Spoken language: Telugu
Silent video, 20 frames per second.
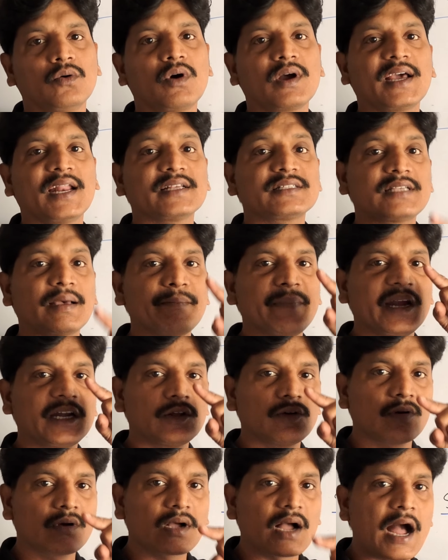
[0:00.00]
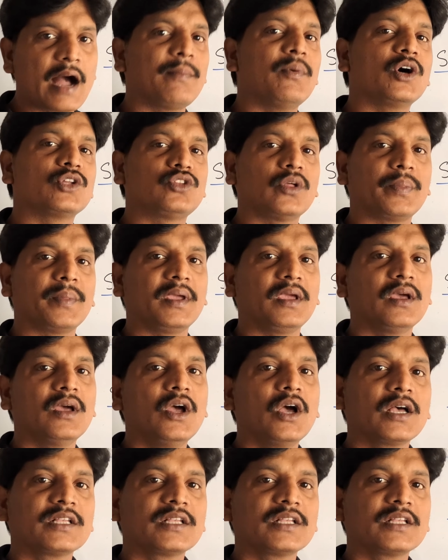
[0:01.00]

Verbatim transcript: ఓకేనా సమ్మేటివ్ కాబోతుంది